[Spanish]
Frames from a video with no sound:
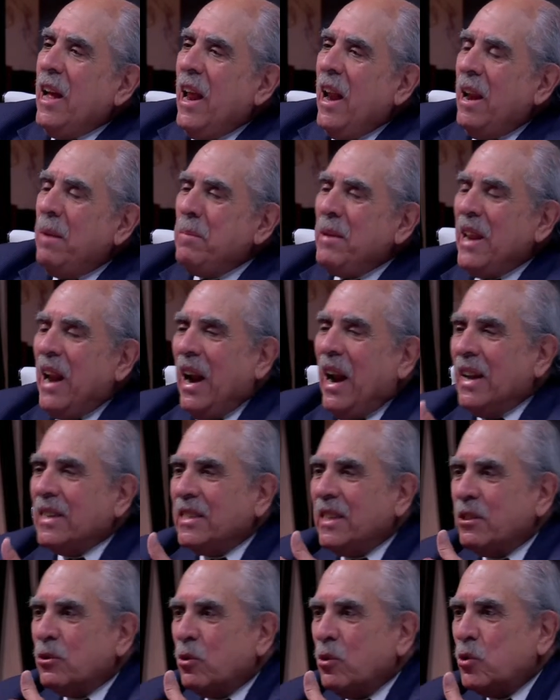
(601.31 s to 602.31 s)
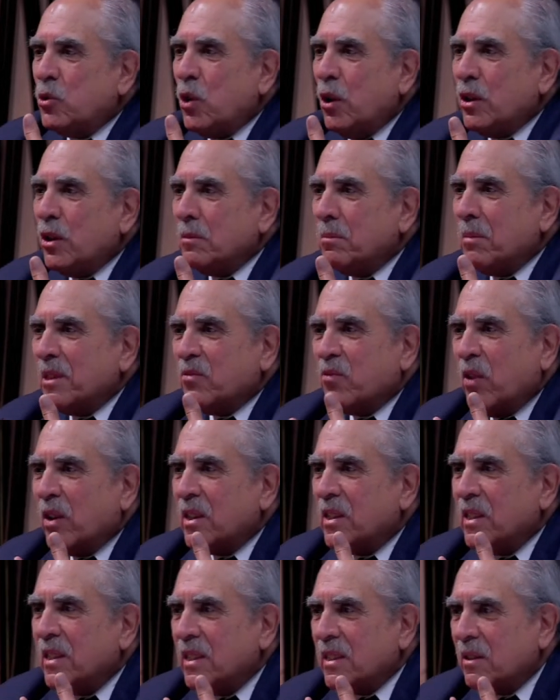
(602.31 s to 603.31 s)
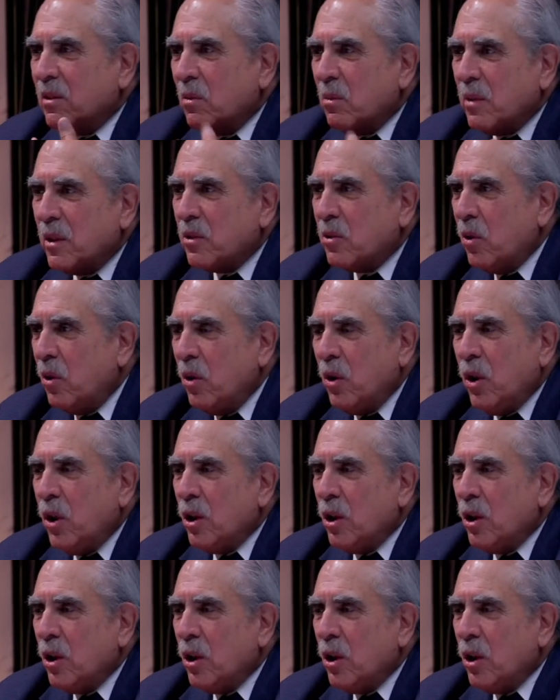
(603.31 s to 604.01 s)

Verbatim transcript: Mira, las discusiones más fuertes en este momento